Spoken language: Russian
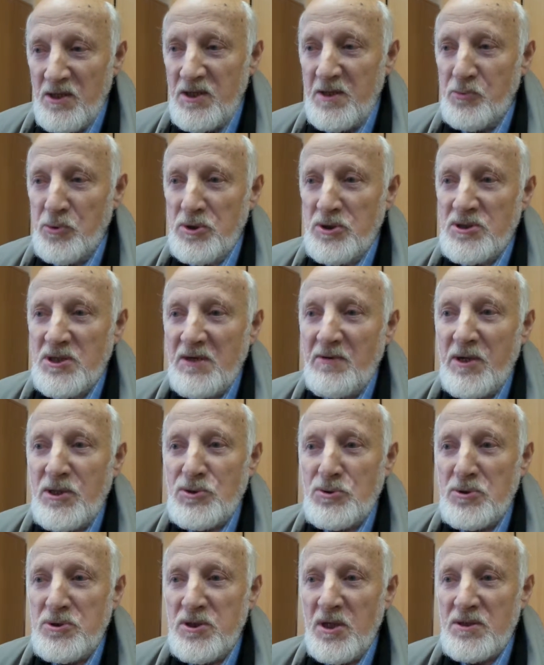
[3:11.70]
не будешь же
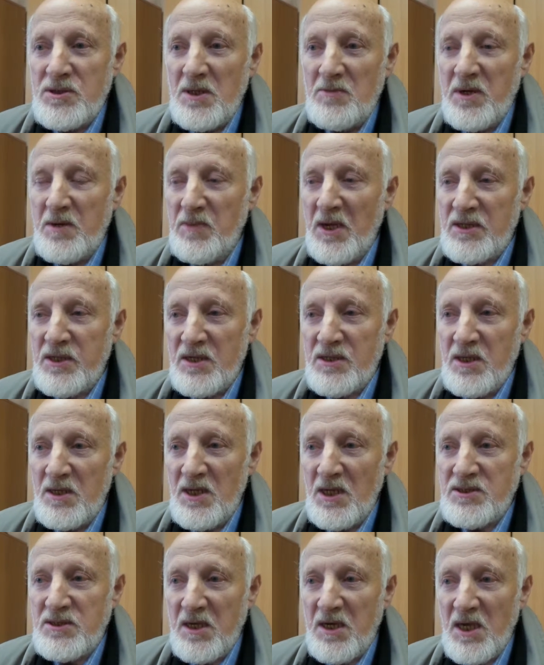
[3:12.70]
говорить студентам, ребята, это
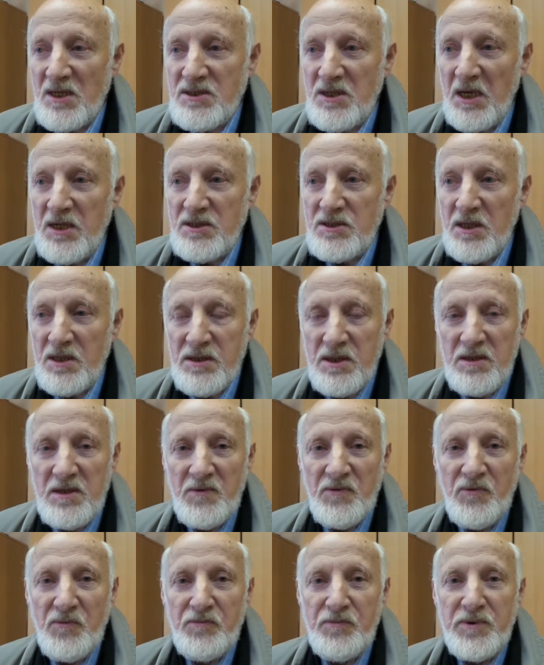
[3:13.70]
нас не касается, это
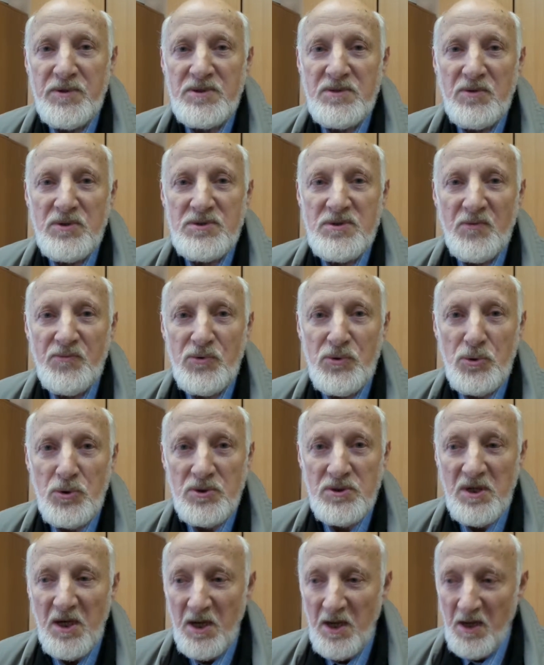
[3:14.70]
не вписывается в
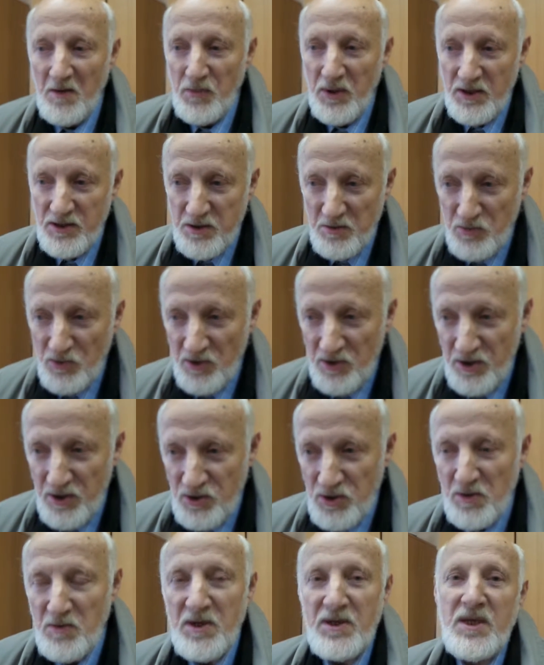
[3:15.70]
курс. Поэтому
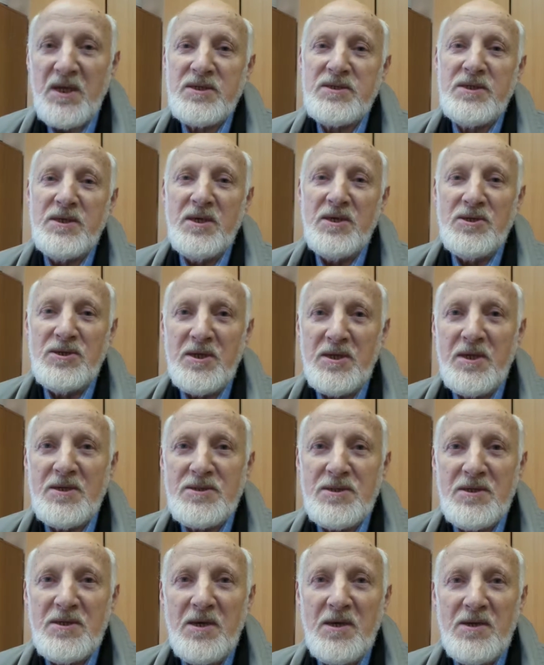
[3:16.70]
идем на такие
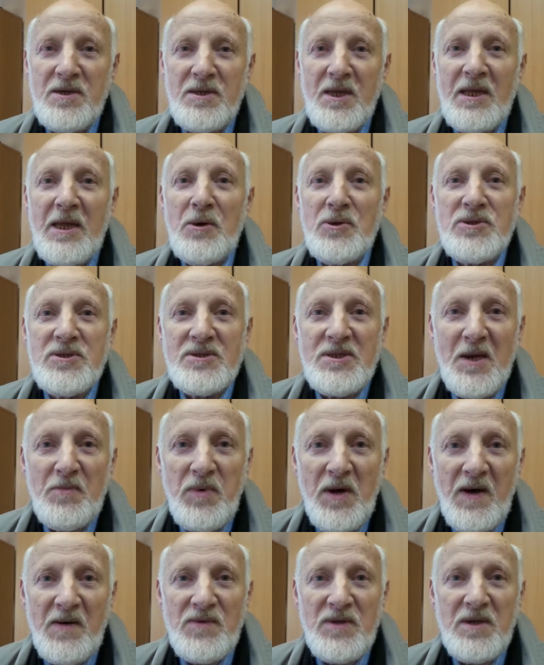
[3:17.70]
интересные, иногда очень
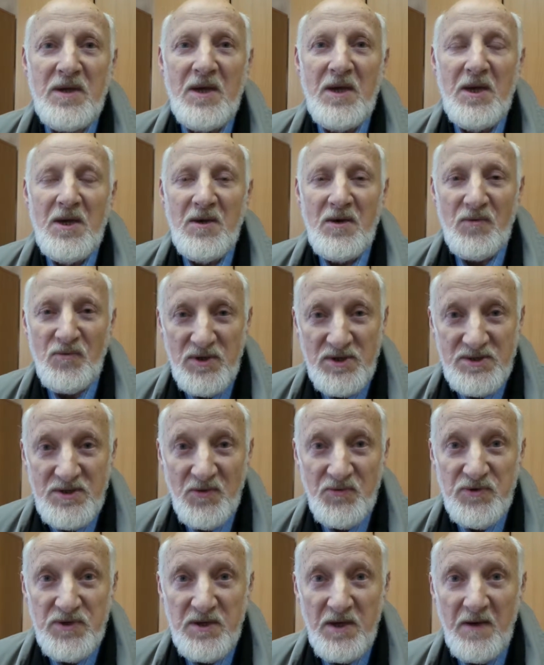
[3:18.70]
забавные
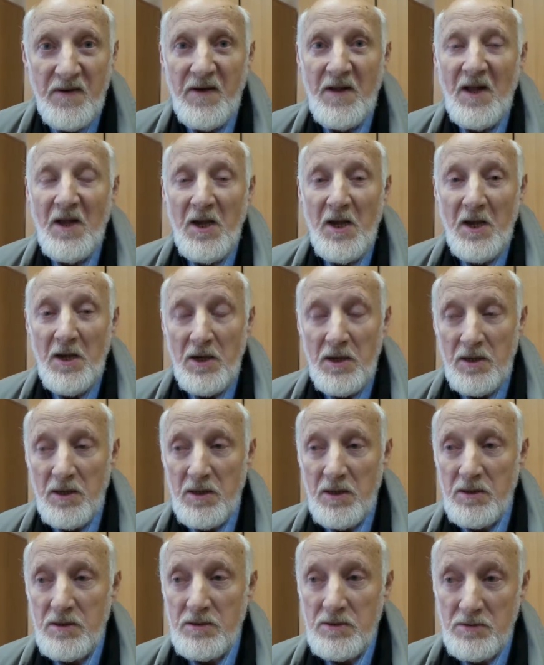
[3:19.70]
выставки.
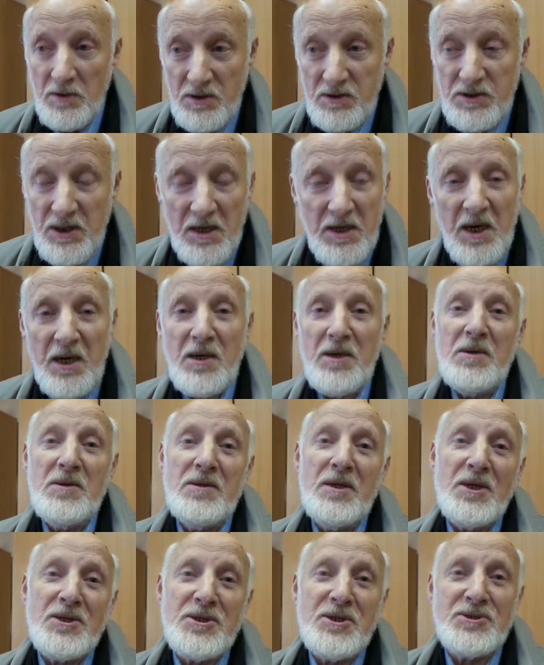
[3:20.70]
Э, вот такая
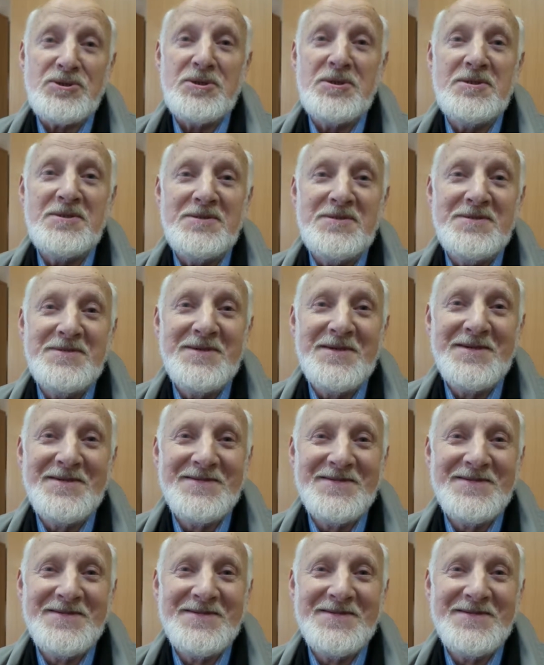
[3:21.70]
наша жизнь.